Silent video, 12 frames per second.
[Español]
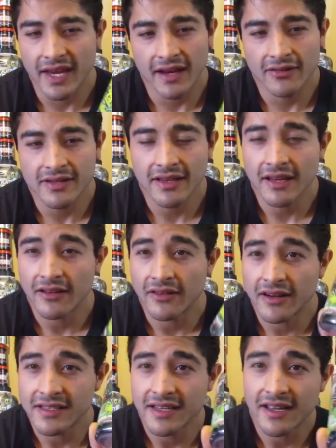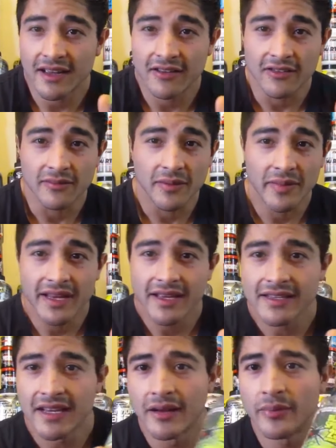que no se anda ahora sí que con
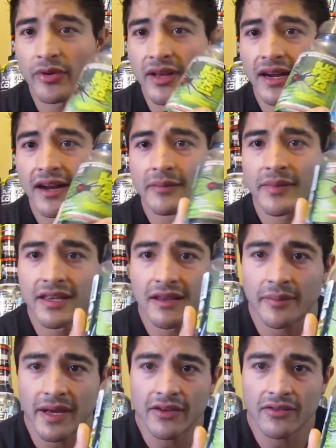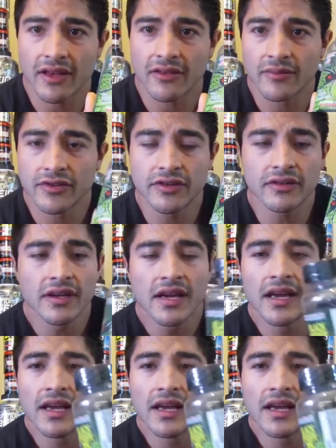mamadas, porque realmente me ha ayudado mucho.